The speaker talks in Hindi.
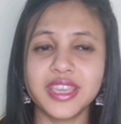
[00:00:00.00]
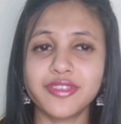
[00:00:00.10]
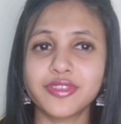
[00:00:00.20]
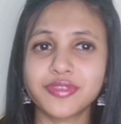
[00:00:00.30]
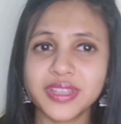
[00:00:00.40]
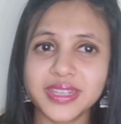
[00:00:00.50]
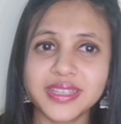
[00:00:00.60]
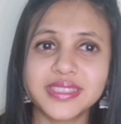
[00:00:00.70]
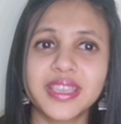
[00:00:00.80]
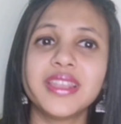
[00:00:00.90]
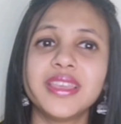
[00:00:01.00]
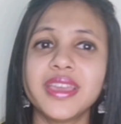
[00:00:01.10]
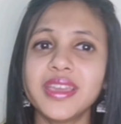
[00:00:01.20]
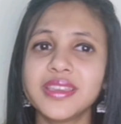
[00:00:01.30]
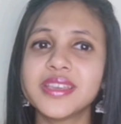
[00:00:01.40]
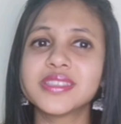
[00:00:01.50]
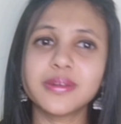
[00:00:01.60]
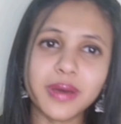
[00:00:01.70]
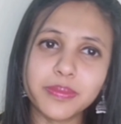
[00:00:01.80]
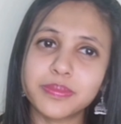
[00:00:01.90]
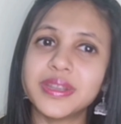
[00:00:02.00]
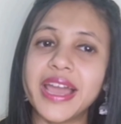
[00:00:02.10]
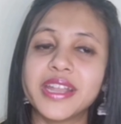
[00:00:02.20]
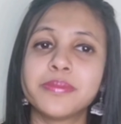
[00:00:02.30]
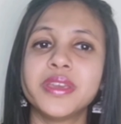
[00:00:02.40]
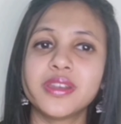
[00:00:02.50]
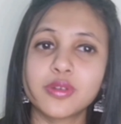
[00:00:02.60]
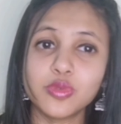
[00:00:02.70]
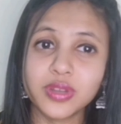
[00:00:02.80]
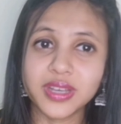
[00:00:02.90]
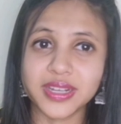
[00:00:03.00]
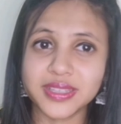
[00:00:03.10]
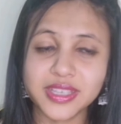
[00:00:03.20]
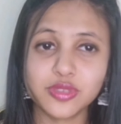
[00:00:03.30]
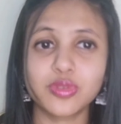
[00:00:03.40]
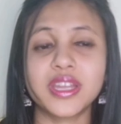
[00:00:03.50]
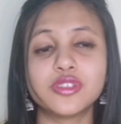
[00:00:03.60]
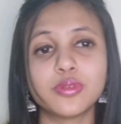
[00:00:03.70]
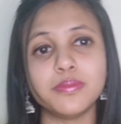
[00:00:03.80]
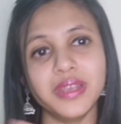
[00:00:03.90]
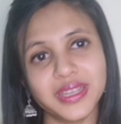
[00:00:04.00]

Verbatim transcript: ये 15 डेज़ के लिए ये सब आप डाइट में इंक्लूड कर दें सो दैट जो